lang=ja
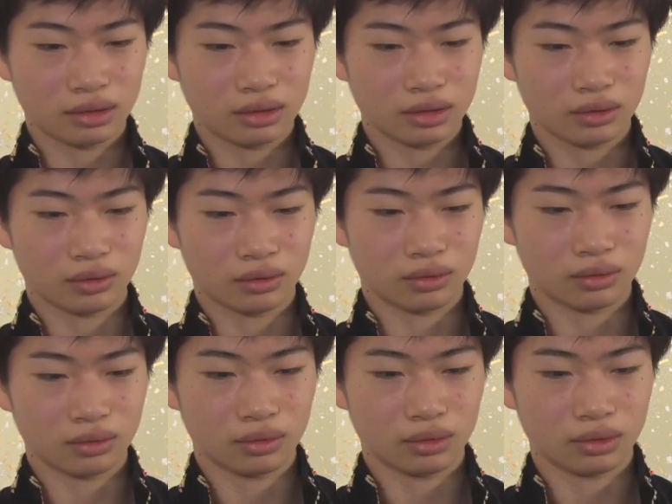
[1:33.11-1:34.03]
その
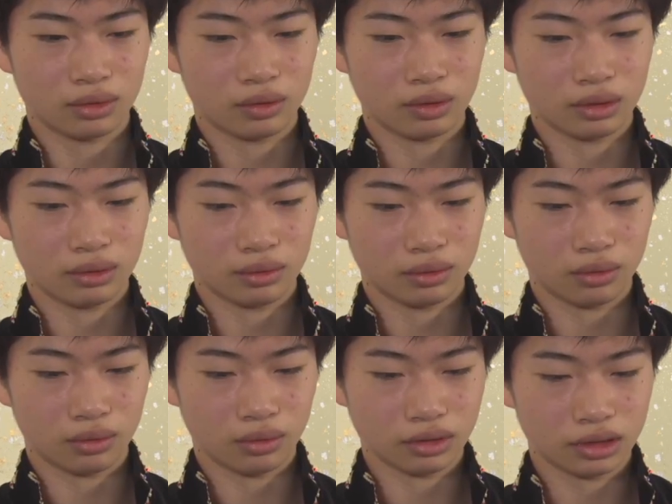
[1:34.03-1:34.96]

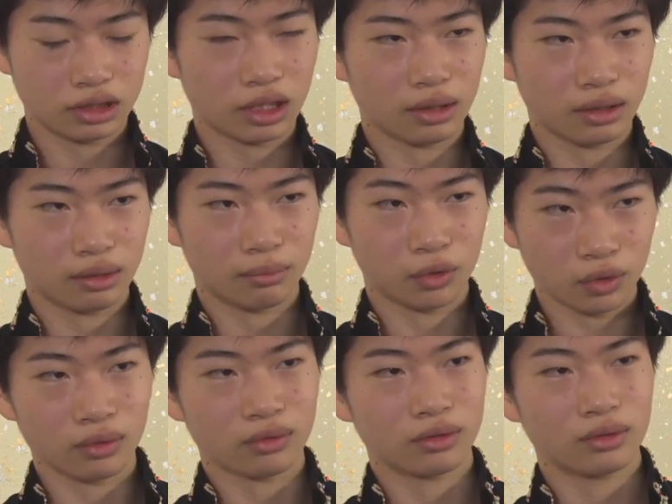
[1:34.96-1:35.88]
下
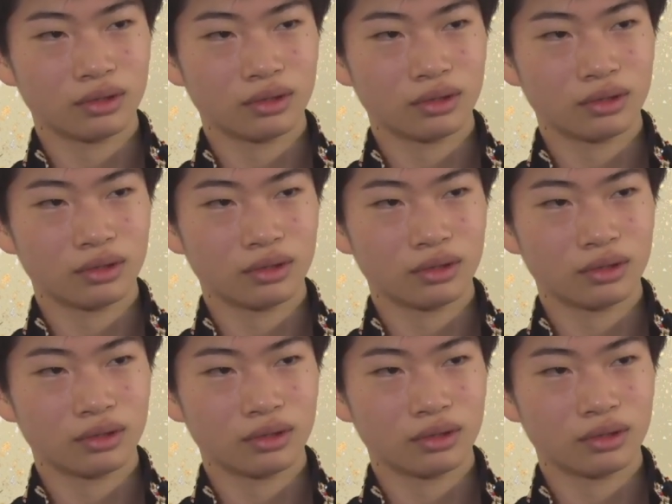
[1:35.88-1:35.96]
も